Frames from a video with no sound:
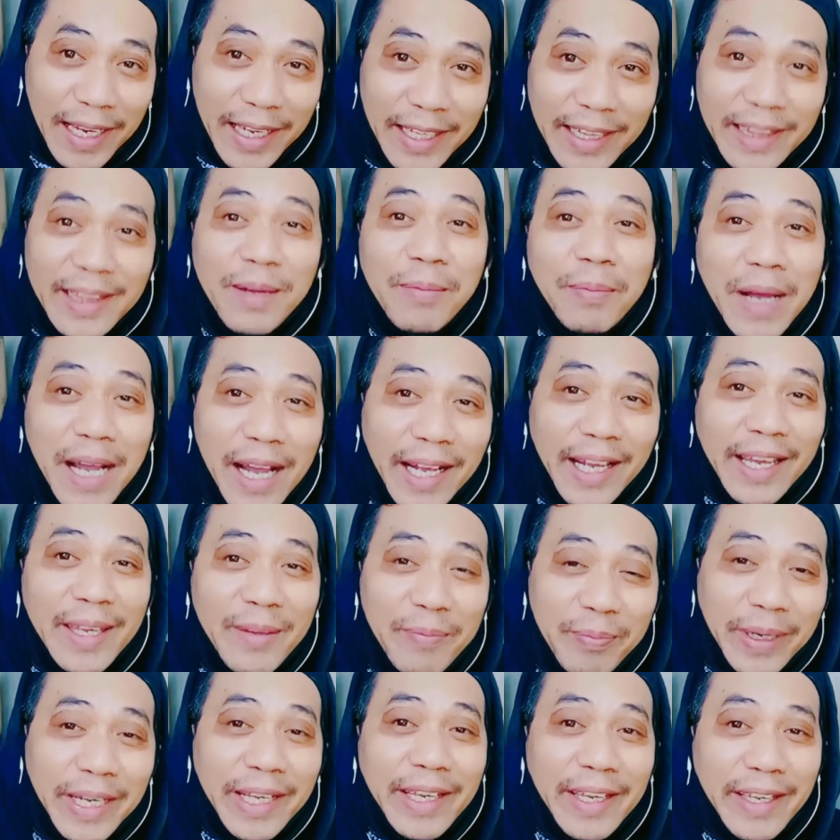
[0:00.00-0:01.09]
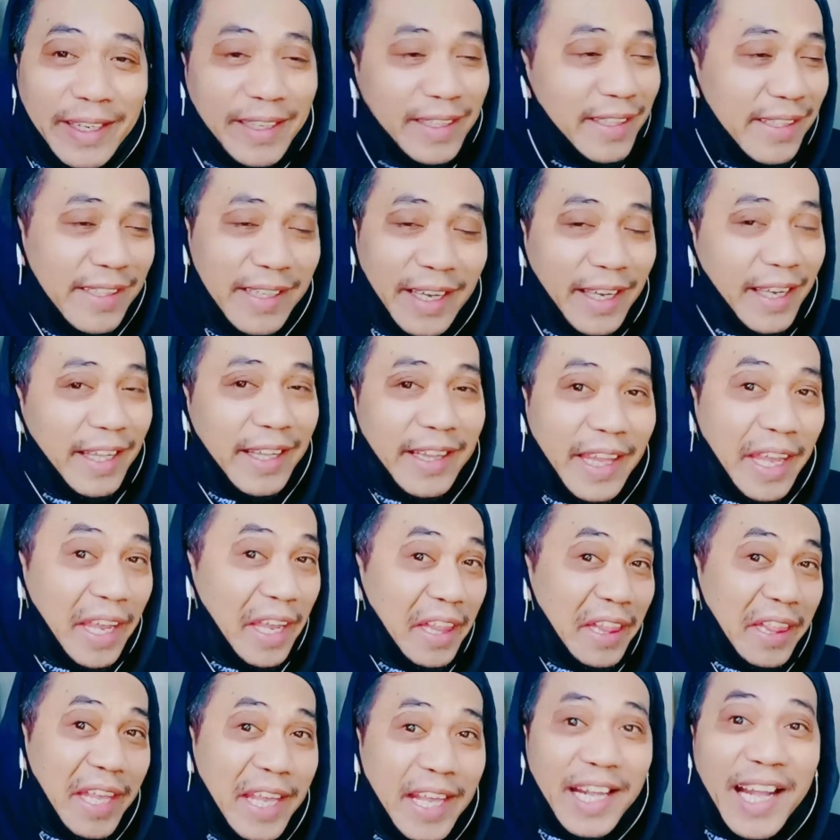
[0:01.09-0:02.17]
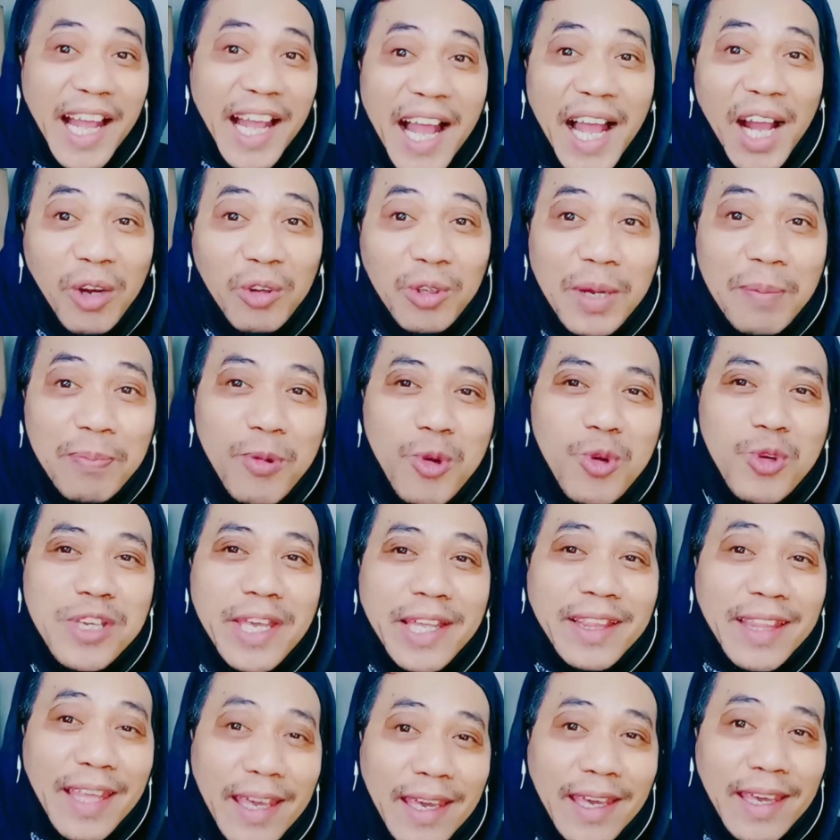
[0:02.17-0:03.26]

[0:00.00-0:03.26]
Sa pre, hindi nga ako napuyat eh.